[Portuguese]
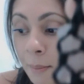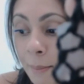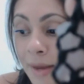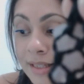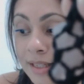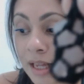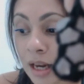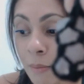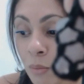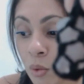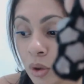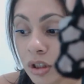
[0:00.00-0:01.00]
Mas ela
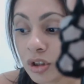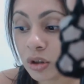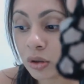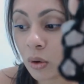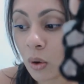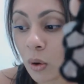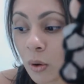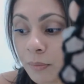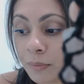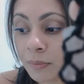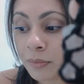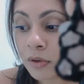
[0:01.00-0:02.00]
muda de
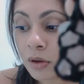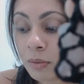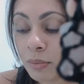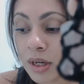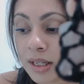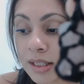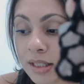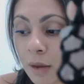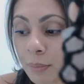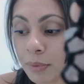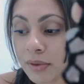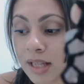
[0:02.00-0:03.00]
cor. Por
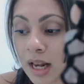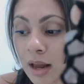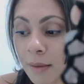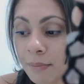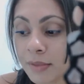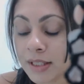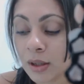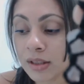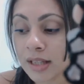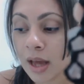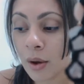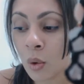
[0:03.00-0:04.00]
exemplo, se, ela, se eu
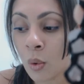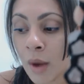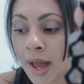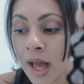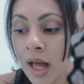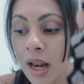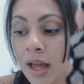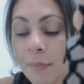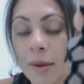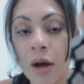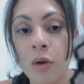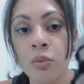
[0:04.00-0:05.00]
saio com ela e
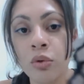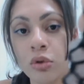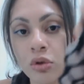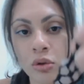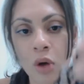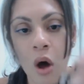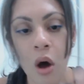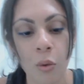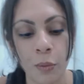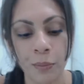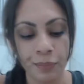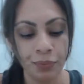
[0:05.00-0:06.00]
pego muito
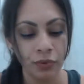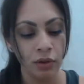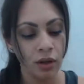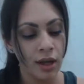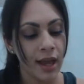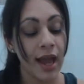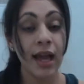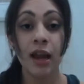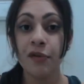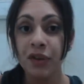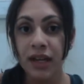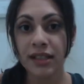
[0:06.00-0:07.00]
sol,
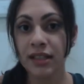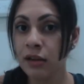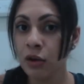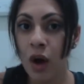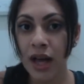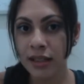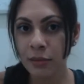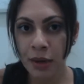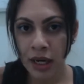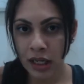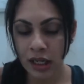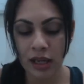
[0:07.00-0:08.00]
ela fica assim quase
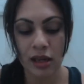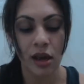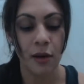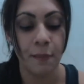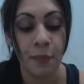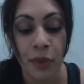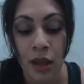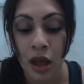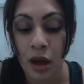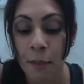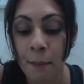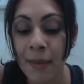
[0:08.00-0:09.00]
branquinha.
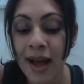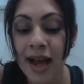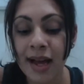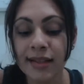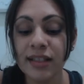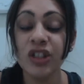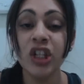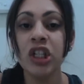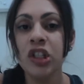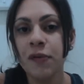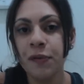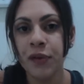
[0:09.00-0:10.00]
Mas em
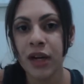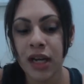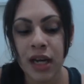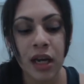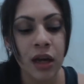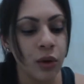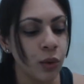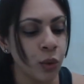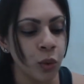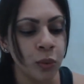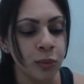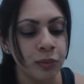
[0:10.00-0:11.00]
dia de
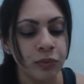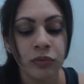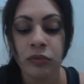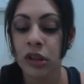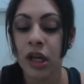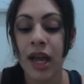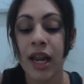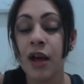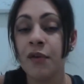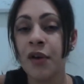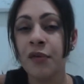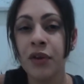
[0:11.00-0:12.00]
frio,
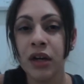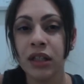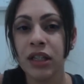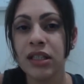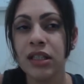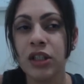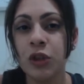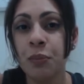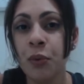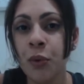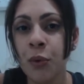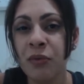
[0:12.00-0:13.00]
ela vai ficando assim,
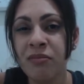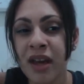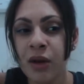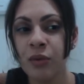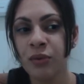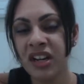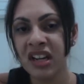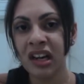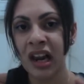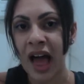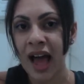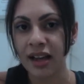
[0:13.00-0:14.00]
tipo, meio
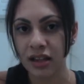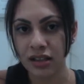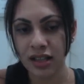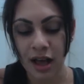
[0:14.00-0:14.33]
lilás,